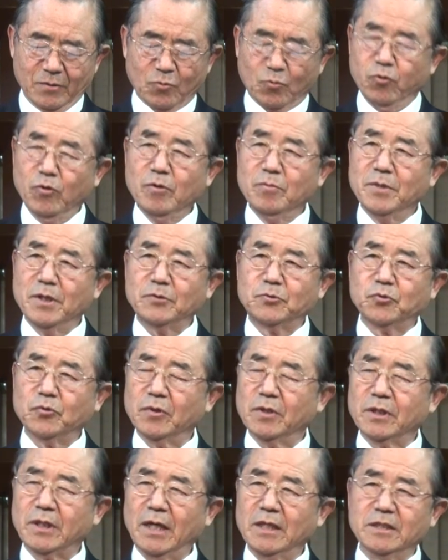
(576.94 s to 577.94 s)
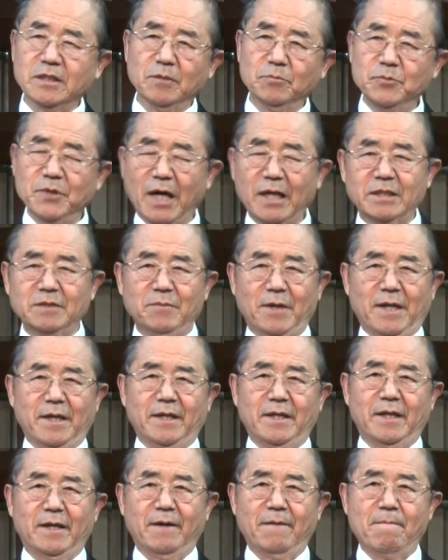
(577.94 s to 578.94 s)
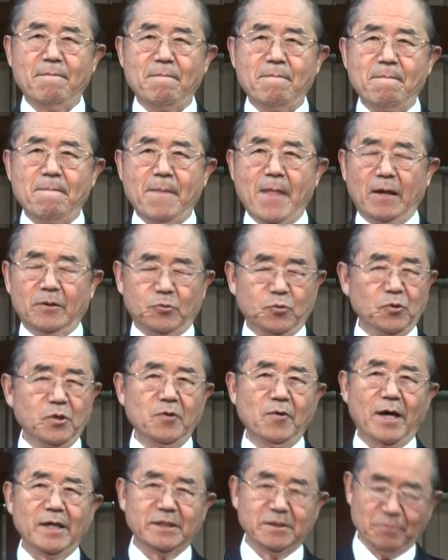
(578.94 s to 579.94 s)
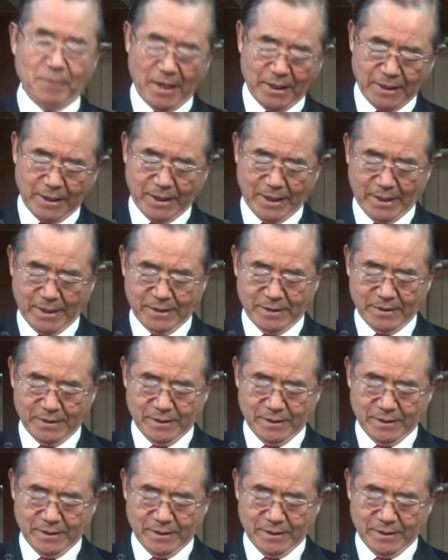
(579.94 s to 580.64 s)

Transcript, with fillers: 굶어 죽을까 염려하지 말아라. 두려워하지 말아라.